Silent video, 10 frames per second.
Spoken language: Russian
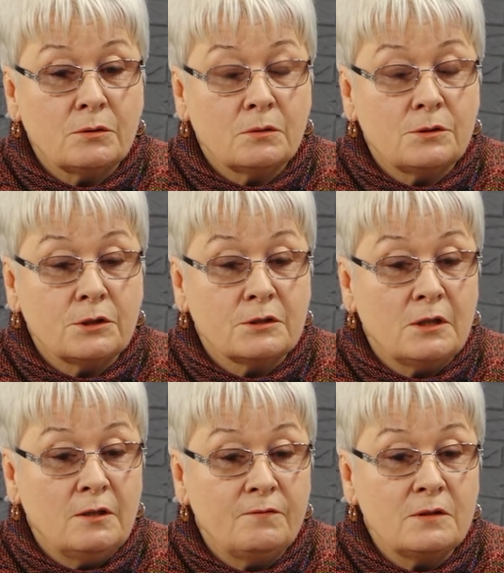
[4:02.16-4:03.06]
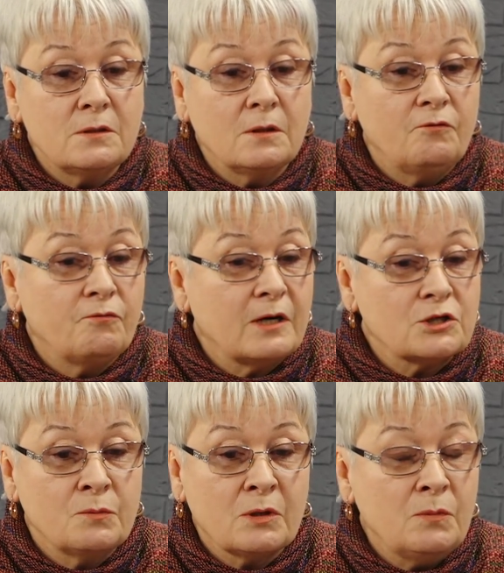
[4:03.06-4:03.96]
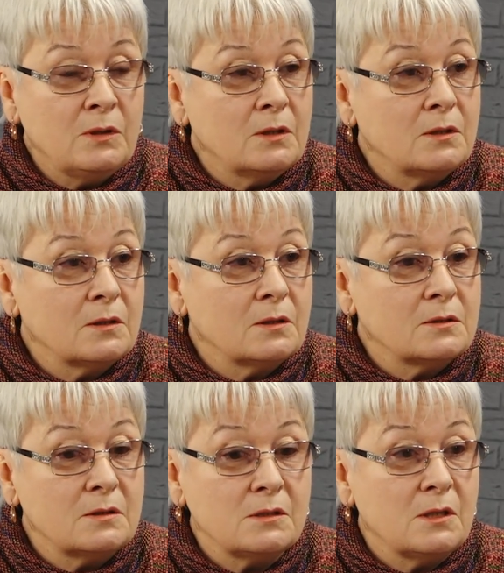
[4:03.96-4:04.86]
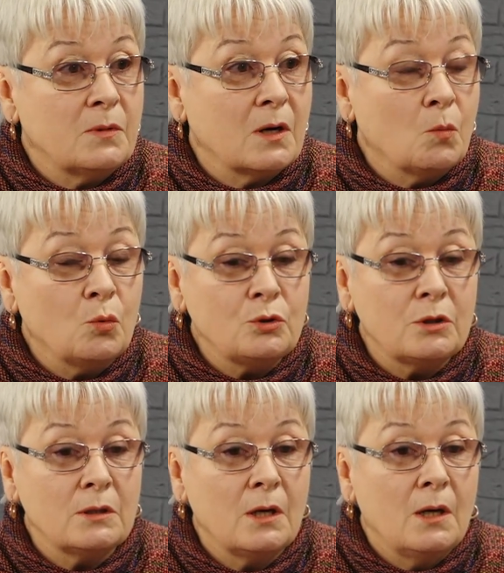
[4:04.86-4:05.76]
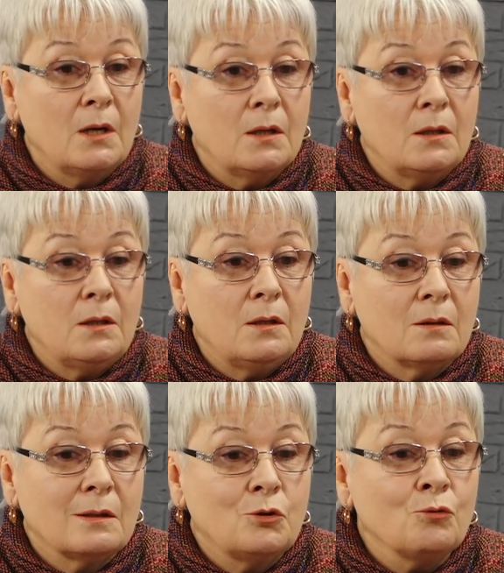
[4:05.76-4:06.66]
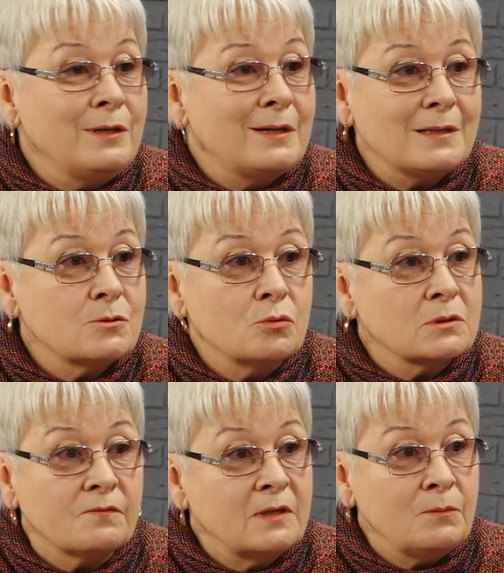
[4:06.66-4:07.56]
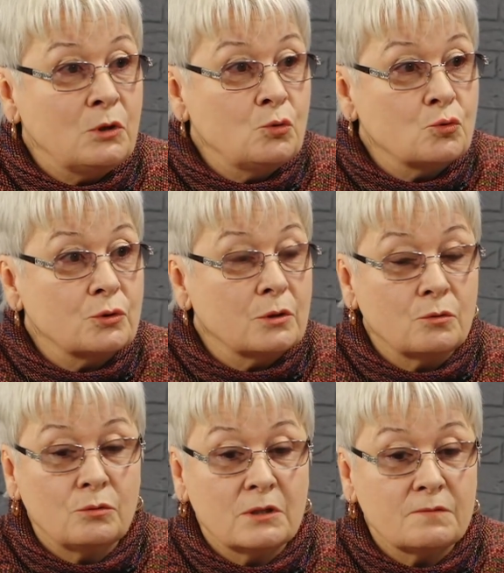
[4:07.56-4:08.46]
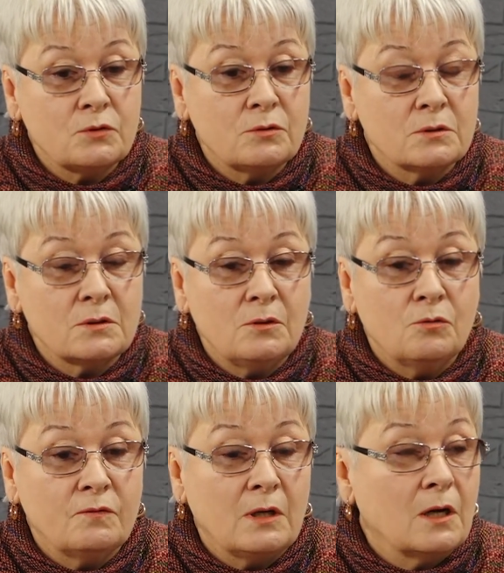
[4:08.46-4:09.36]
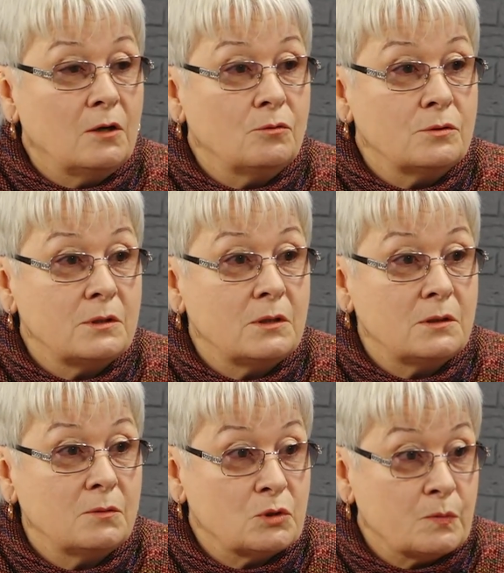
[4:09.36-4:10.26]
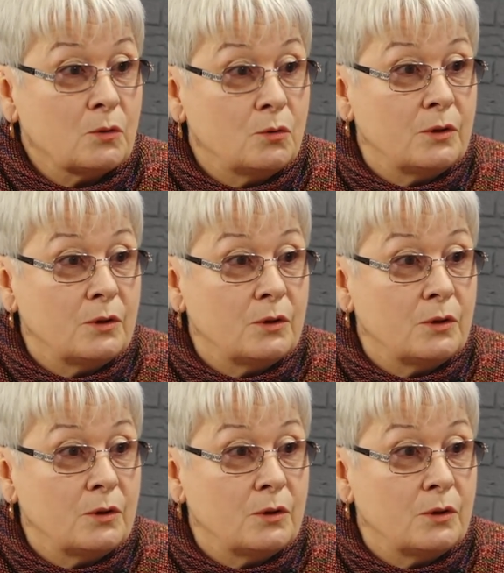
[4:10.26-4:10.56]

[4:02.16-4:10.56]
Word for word: э, через телевизоры, в каждом кабинете эта система работает. И других ресурсов нам не нужно. У нас все это соединено в локальную сеть, и мы спокойно